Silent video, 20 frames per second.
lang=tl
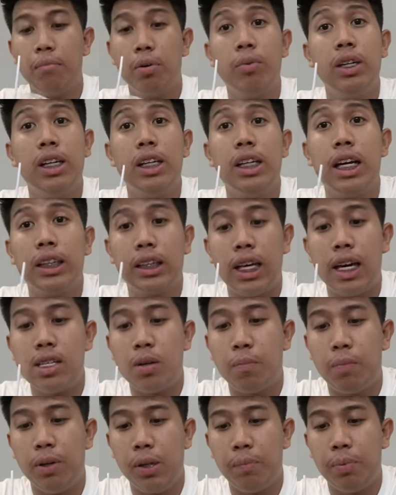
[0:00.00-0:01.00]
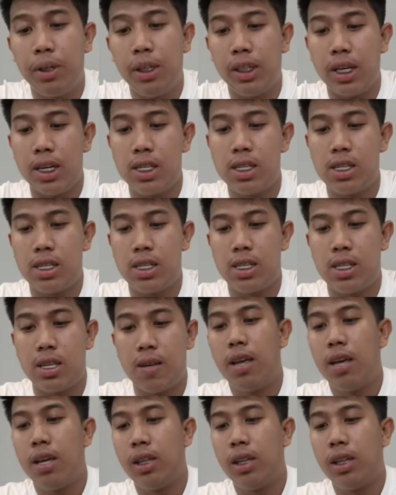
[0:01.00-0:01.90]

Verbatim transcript: bumili lang tayo sa Pilipinas.